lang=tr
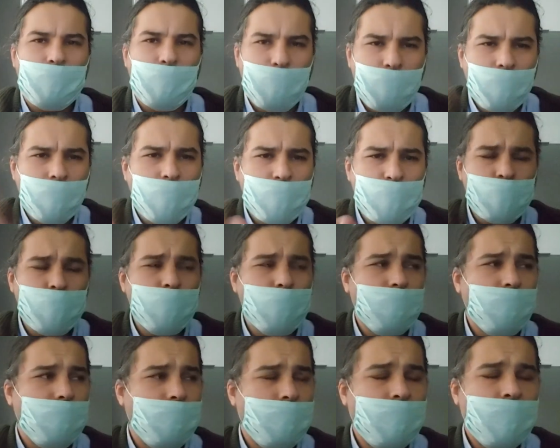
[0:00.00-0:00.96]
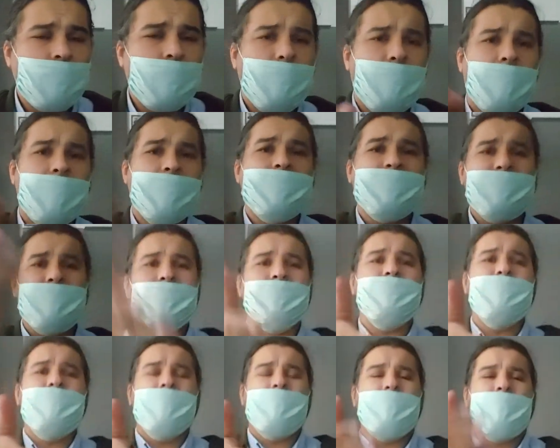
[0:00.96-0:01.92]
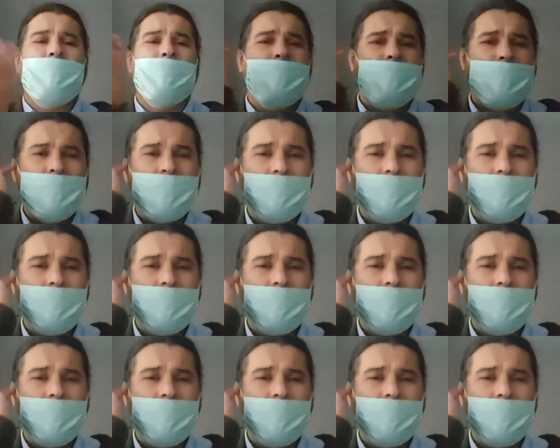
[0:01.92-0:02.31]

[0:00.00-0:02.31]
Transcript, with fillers: Ölüyorsun. Hastasın hatta.